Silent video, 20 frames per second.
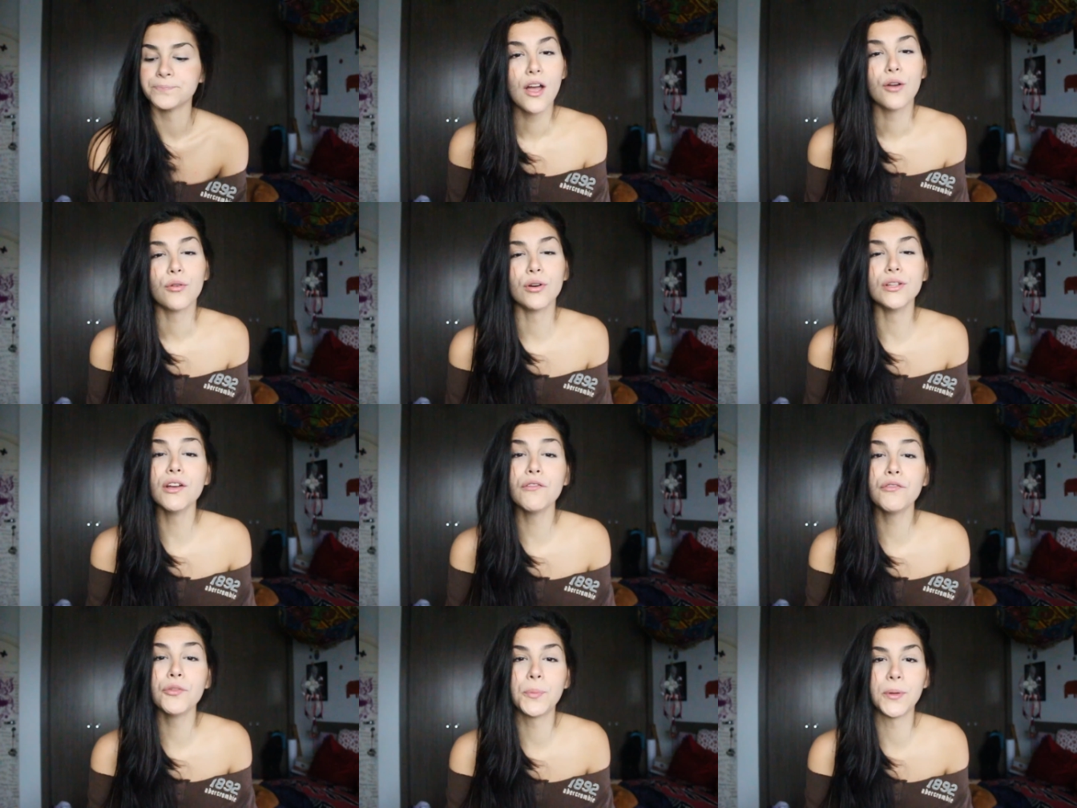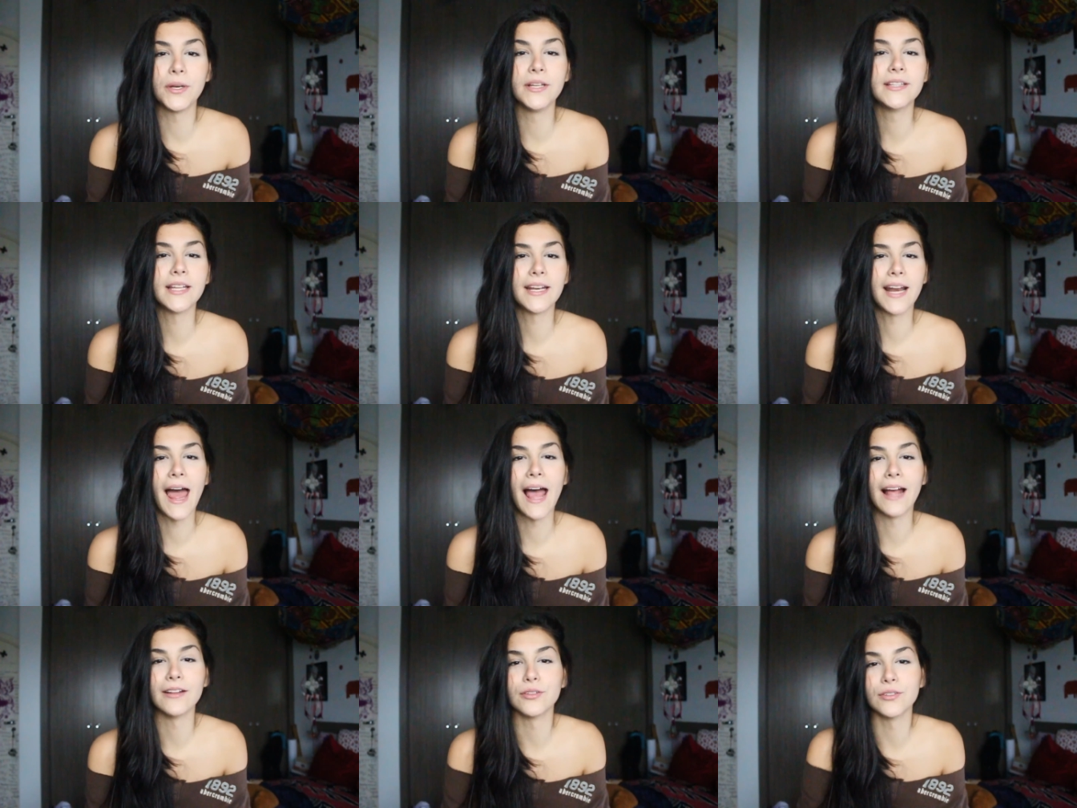Quando eu fui pro
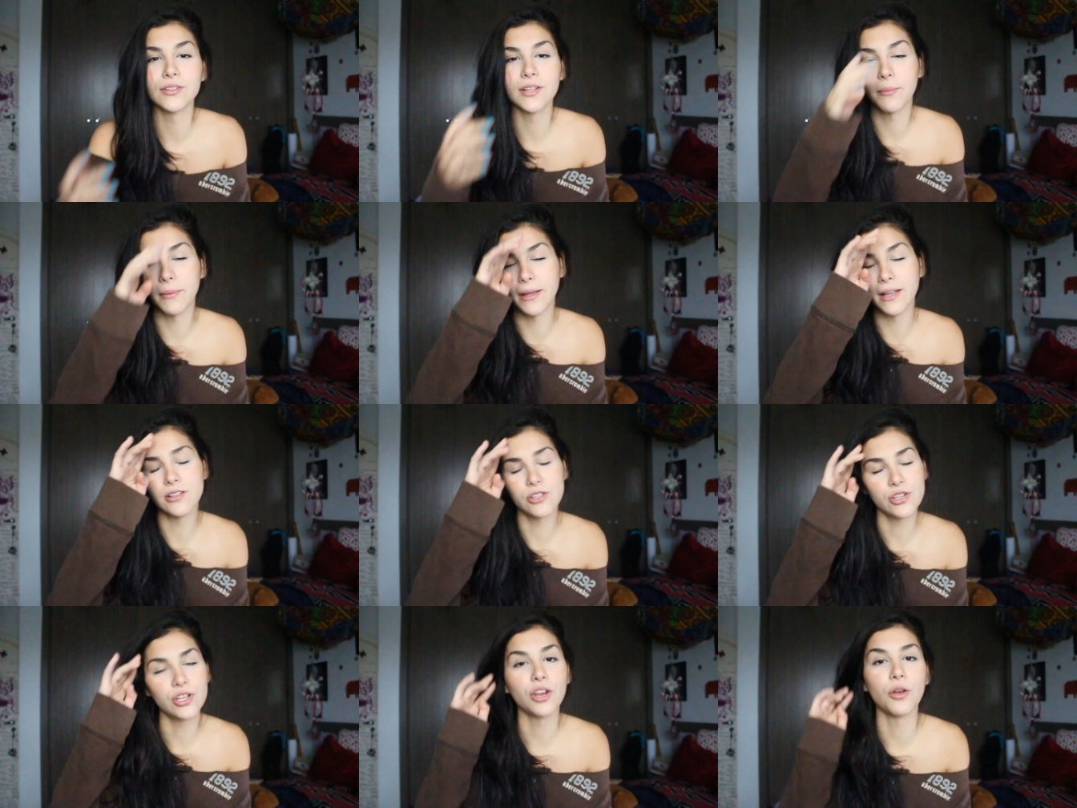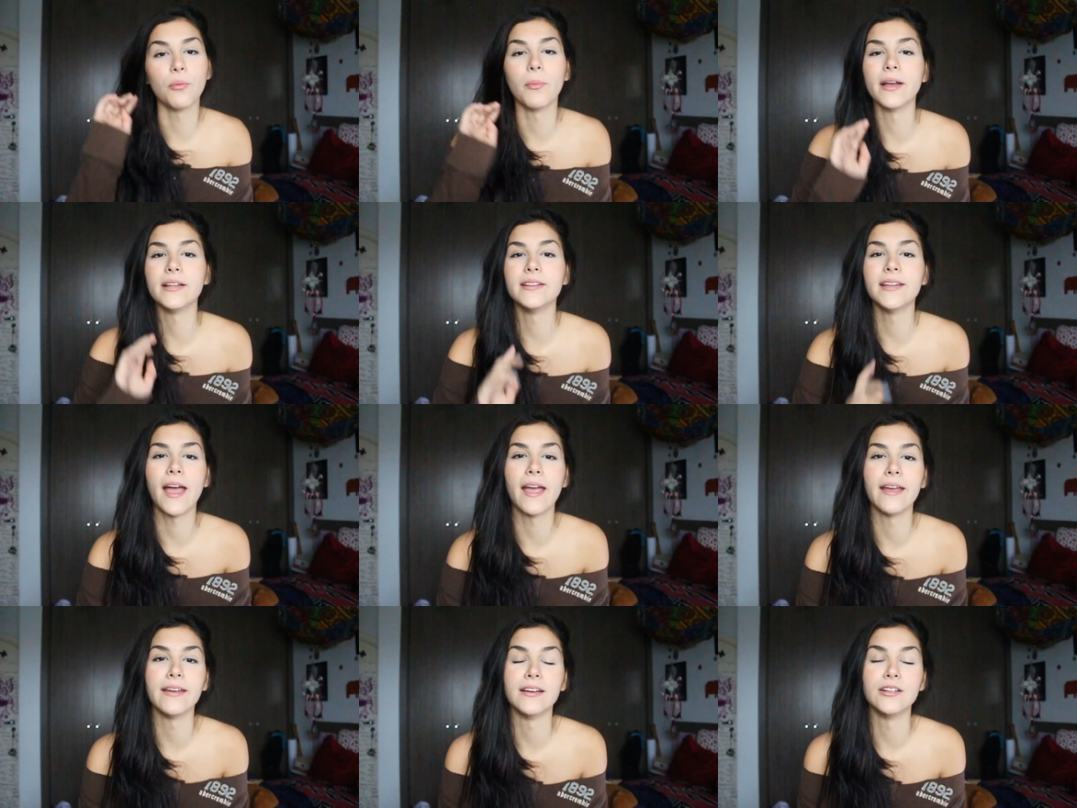internato, eu também tinha uma
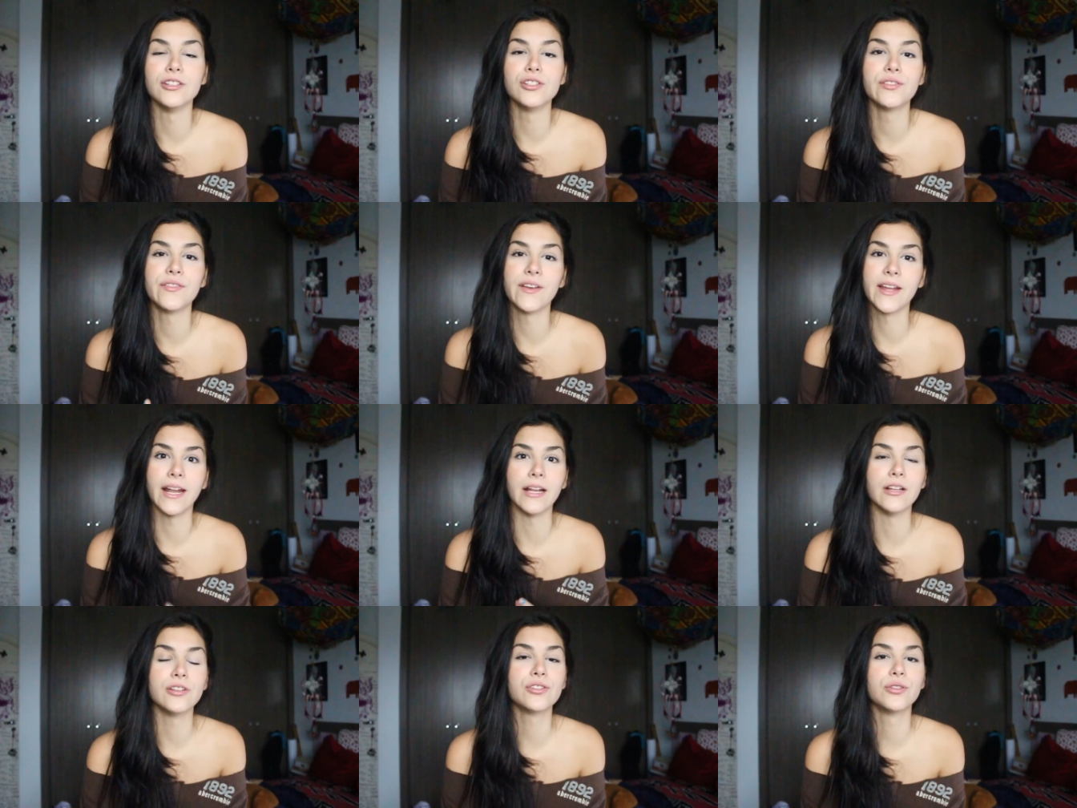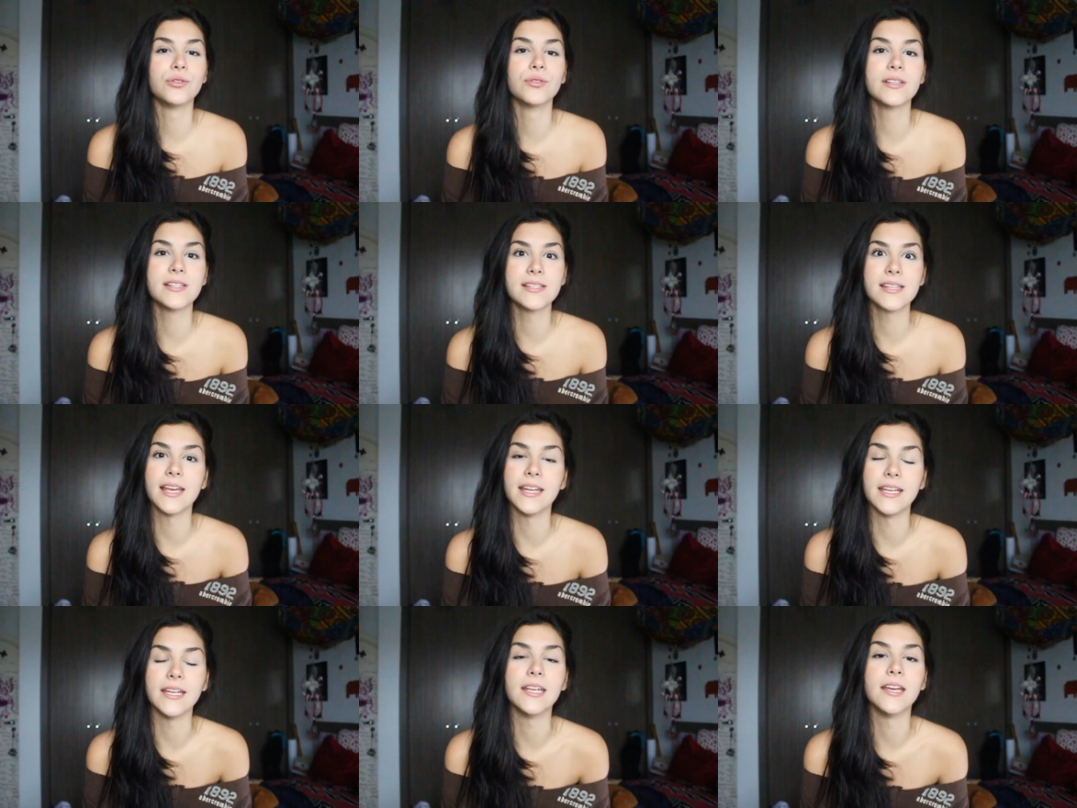ideia diferente do que
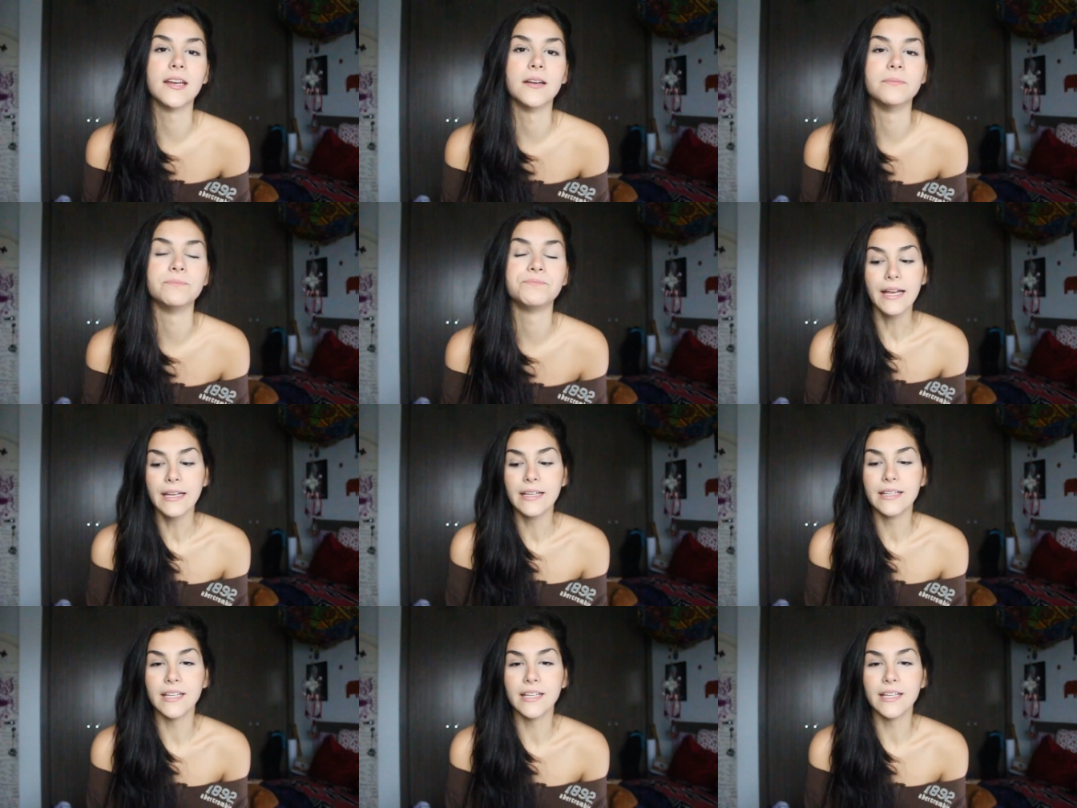seria.